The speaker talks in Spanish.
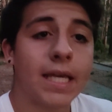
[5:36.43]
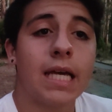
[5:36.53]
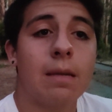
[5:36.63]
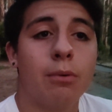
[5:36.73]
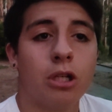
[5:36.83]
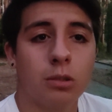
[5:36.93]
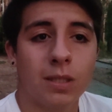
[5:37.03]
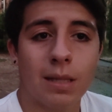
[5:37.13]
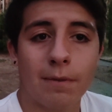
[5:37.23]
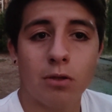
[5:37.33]
eh, por eso me
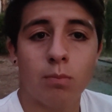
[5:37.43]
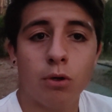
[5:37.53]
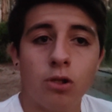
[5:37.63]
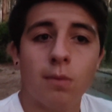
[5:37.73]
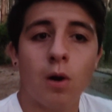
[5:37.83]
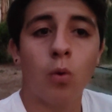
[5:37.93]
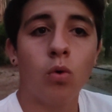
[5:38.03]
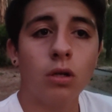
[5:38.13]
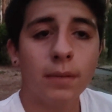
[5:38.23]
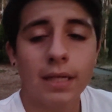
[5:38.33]
están viendo un poquito más
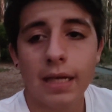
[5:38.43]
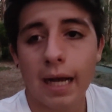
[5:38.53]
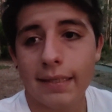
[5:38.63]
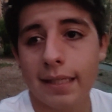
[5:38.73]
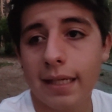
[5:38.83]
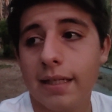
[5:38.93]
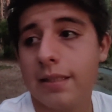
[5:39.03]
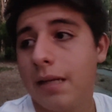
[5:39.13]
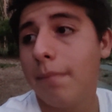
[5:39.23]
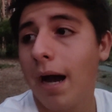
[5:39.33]
oscuro. Así que
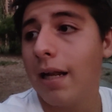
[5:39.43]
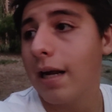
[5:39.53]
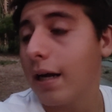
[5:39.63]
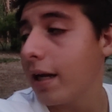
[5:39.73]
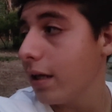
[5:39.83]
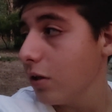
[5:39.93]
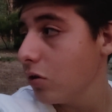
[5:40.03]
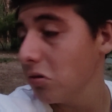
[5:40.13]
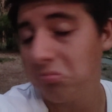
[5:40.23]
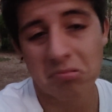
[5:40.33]
sin más alargar
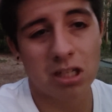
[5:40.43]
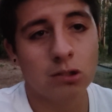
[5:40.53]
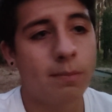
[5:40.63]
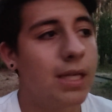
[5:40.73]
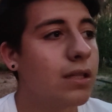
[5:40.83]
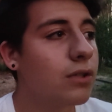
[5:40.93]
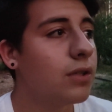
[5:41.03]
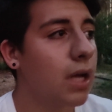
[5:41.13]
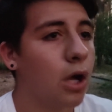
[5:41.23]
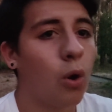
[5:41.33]
esto,
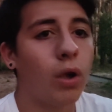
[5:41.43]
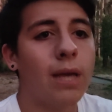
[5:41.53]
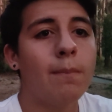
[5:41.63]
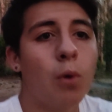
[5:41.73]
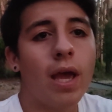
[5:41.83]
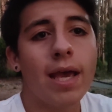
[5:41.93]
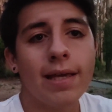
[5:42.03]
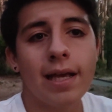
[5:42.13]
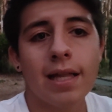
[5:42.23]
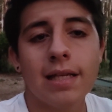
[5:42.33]
resumiendo, Coquimbo e
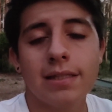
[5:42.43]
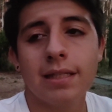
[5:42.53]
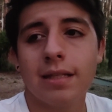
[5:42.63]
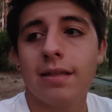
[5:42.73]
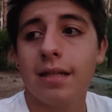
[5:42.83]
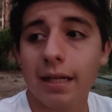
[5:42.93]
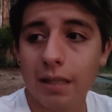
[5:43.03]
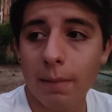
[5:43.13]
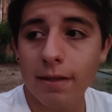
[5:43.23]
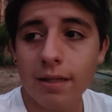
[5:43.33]
Iquique descienden
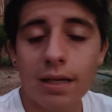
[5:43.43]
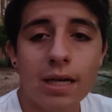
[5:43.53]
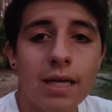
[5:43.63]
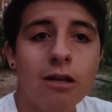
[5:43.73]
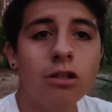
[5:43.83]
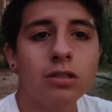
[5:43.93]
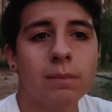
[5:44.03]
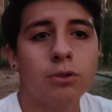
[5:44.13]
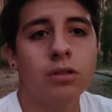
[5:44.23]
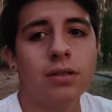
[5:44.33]
directamente y
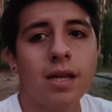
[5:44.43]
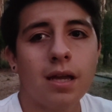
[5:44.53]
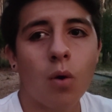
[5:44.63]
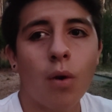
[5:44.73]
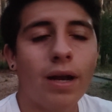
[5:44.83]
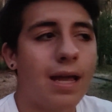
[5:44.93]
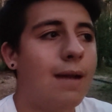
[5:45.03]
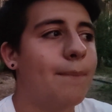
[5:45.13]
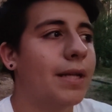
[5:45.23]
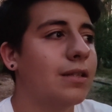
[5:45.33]
Concepción tiene que jugar
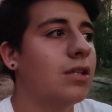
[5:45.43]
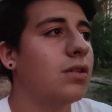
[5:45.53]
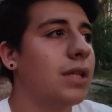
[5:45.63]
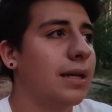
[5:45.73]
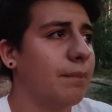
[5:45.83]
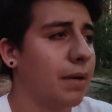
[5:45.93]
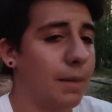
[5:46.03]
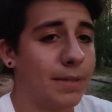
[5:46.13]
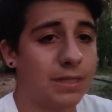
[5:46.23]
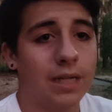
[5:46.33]
el partido de
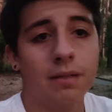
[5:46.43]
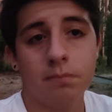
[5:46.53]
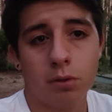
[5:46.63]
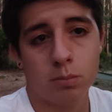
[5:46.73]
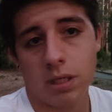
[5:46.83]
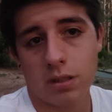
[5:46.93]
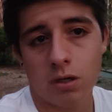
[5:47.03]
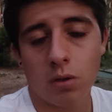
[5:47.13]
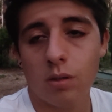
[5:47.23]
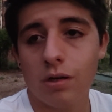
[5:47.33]
repechaje, para
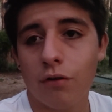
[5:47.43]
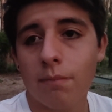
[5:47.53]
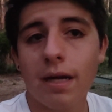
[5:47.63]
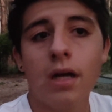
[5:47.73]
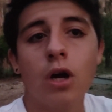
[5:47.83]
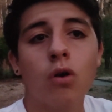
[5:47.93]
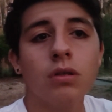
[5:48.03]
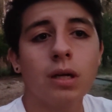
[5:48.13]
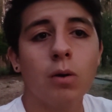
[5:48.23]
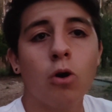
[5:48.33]
decirlo de alguna forma,
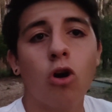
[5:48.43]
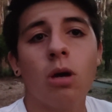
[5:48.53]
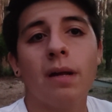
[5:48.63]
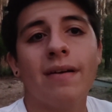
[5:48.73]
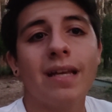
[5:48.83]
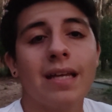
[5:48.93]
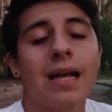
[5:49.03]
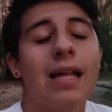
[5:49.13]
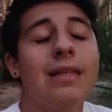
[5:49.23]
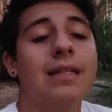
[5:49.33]
contra Colo Colo para ver quién
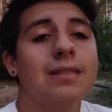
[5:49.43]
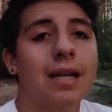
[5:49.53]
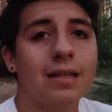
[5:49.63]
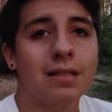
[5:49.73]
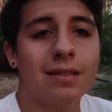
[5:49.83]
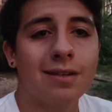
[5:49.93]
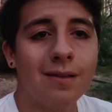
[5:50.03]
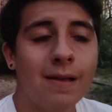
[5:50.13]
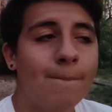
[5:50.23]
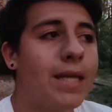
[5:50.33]
es el tercer
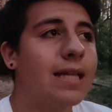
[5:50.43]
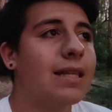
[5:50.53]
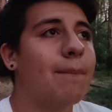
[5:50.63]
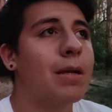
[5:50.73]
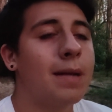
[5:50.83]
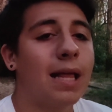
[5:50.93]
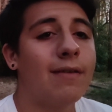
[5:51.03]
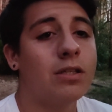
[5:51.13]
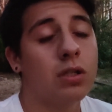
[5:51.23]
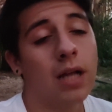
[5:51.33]
descendido de esta primera
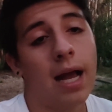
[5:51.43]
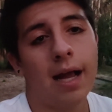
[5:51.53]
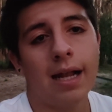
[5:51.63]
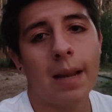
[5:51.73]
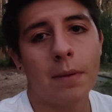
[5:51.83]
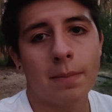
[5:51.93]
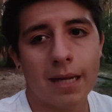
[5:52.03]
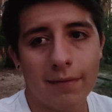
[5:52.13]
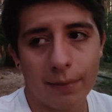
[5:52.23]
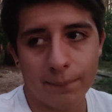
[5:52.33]
división a la
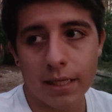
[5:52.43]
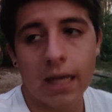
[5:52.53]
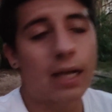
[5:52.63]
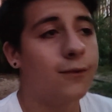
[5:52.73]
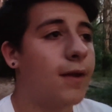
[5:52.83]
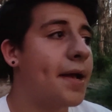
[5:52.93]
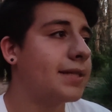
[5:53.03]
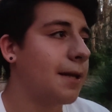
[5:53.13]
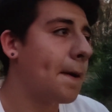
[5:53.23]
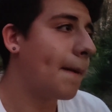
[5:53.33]
primera B. Católica
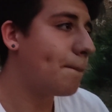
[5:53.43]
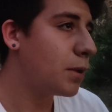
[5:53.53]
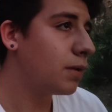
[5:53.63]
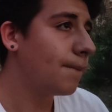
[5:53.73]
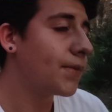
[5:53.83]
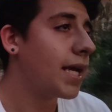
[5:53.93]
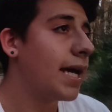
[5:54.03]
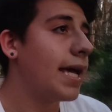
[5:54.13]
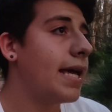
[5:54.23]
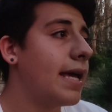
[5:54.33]
salió campeón.
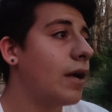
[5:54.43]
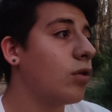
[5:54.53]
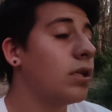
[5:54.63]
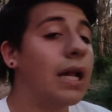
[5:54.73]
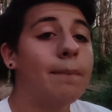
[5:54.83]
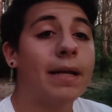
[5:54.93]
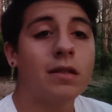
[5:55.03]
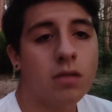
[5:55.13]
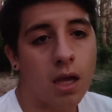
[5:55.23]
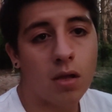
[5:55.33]
Eh, con el
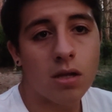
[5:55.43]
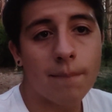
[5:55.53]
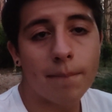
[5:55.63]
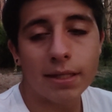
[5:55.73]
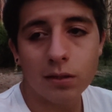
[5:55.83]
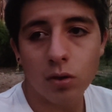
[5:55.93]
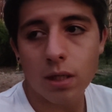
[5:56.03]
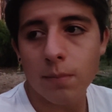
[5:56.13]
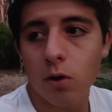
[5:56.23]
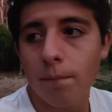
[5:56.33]
partido que quedó en empate
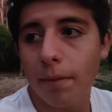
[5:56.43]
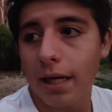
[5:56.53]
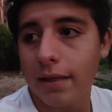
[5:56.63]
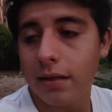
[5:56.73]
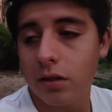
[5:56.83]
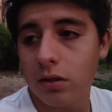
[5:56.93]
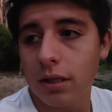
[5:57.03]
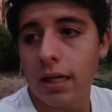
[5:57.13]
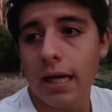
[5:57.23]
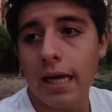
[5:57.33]
Coquimbo con Palestino,
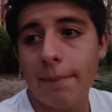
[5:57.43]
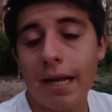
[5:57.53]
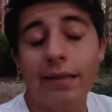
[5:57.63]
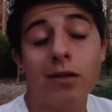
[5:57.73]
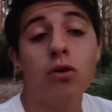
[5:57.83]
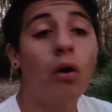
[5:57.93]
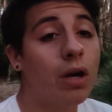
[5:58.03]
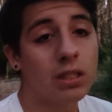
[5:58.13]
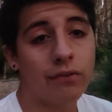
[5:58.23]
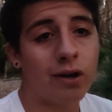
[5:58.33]
eh, Palestino no
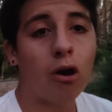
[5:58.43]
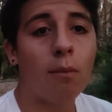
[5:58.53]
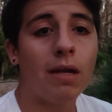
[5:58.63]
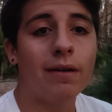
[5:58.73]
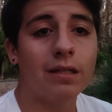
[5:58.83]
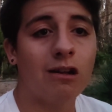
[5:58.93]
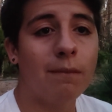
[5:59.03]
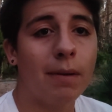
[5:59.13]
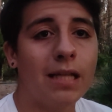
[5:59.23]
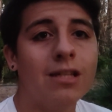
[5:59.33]
clasificó a Copa
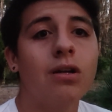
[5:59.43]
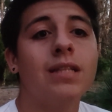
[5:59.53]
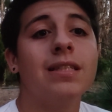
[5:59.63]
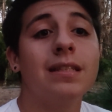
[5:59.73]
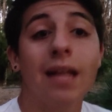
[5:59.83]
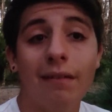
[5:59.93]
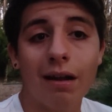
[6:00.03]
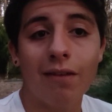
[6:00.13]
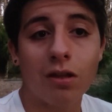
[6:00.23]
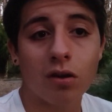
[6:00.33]
Libertadores, Palestino necesitaba
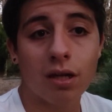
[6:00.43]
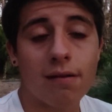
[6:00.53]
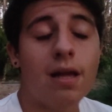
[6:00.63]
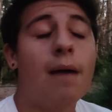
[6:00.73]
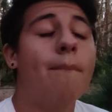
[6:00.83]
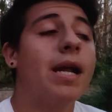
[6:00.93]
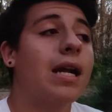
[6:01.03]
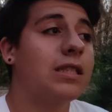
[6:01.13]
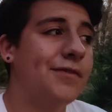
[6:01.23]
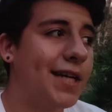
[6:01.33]
la victoria para
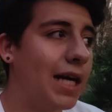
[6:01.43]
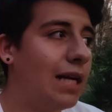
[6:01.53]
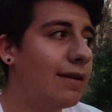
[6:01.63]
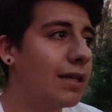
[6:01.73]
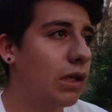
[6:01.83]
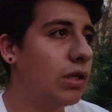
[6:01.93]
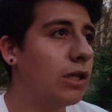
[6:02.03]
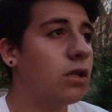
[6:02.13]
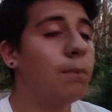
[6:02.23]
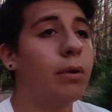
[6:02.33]
clasificar a Libertadores, quedó en